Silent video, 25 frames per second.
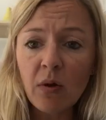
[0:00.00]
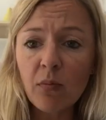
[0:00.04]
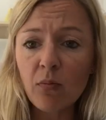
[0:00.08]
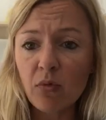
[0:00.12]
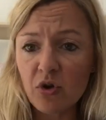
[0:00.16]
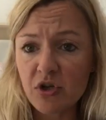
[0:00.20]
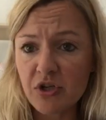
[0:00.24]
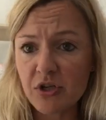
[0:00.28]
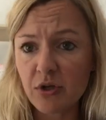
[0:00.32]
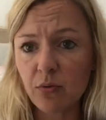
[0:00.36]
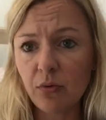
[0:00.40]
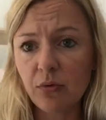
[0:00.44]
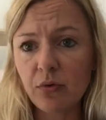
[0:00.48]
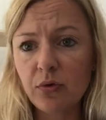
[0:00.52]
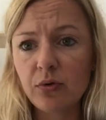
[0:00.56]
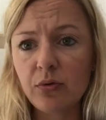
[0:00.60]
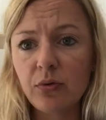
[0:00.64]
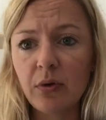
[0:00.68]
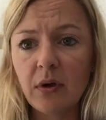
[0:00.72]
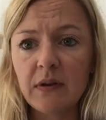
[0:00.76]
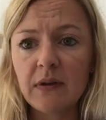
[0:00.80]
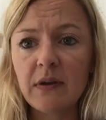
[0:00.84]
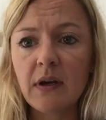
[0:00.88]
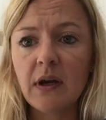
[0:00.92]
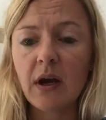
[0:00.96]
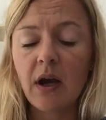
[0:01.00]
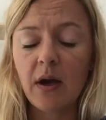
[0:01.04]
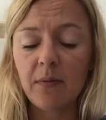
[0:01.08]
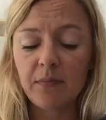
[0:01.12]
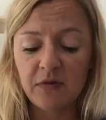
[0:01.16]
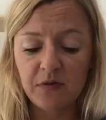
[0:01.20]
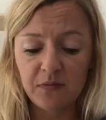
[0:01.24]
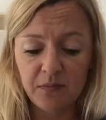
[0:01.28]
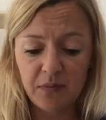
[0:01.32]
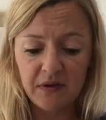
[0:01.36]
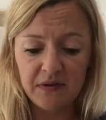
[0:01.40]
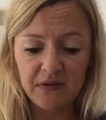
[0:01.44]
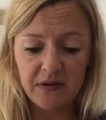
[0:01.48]
Moi, j'ai conçu un diagramme
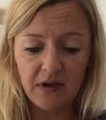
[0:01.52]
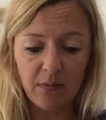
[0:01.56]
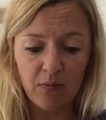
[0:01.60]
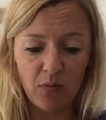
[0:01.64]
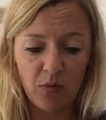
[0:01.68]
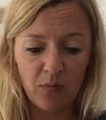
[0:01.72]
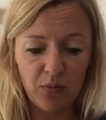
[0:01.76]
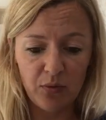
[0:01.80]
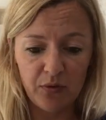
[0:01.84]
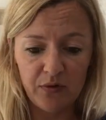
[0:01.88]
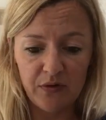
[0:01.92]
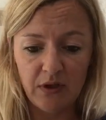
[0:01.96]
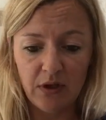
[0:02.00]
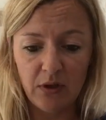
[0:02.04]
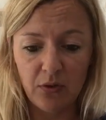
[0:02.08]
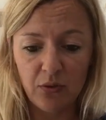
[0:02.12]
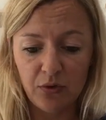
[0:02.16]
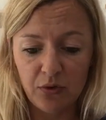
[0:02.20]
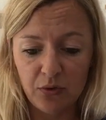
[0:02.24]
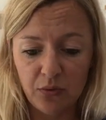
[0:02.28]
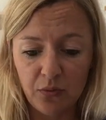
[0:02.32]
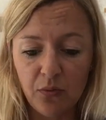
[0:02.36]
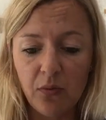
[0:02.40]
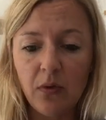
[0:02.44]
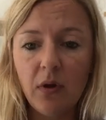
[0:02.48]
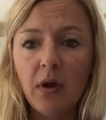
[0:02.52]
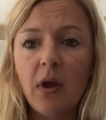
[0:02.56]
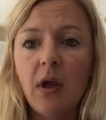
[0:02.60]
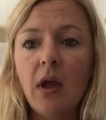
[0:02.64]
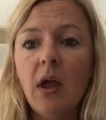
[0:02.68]
spécialement pour cette leçon,